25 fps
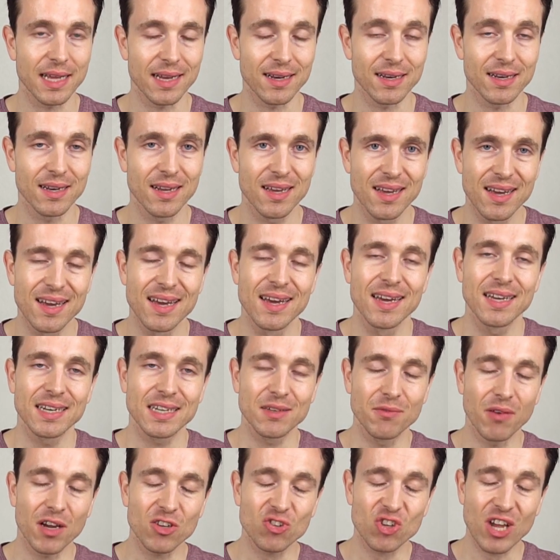Denn
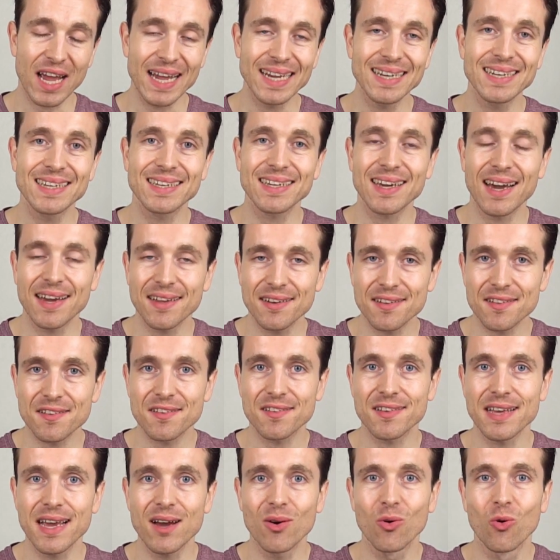die Wahrscheinlichkeit
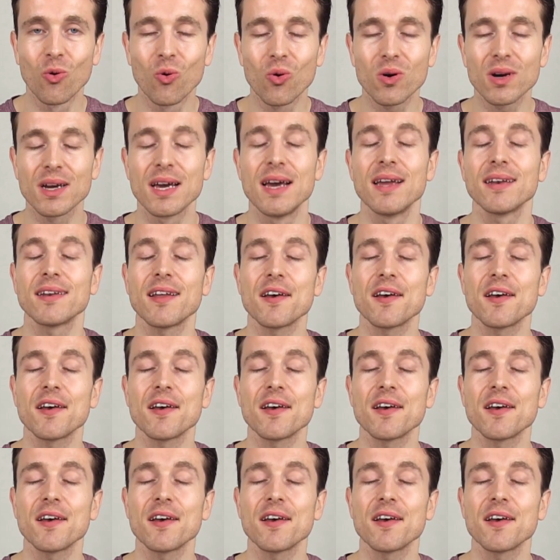ist sehr hoch,